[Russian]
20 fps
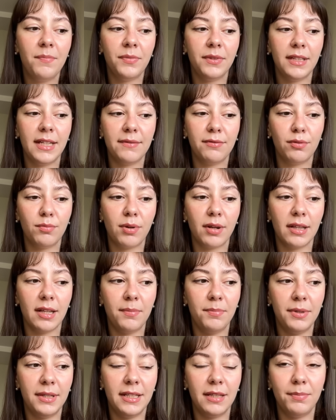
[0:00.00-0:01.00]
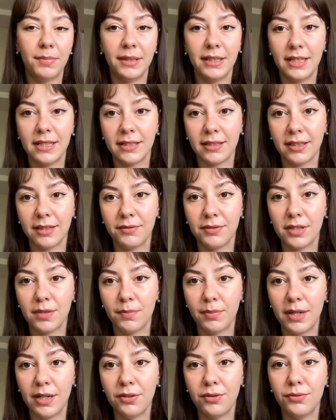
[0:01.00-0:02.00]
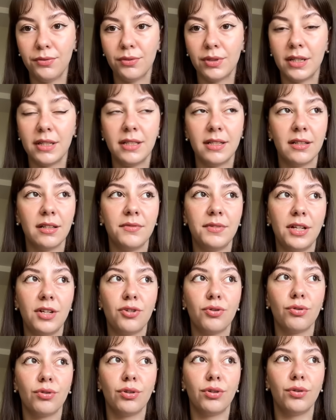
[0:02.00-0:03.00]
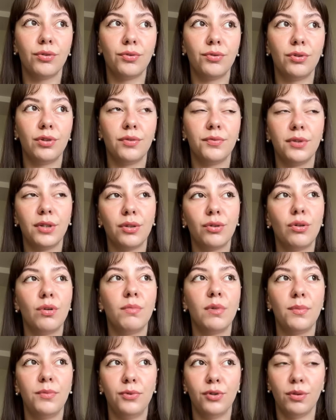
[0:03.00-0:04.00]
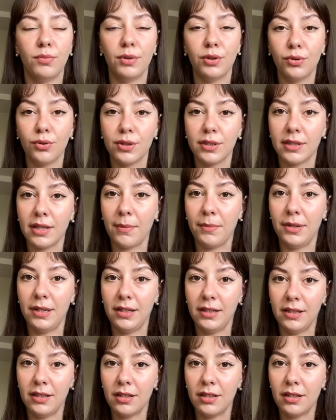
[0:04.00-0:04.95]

Я его брала перед поездкой в Испанию. Хотела взять что-то такое в таком объеме, до 100 мл,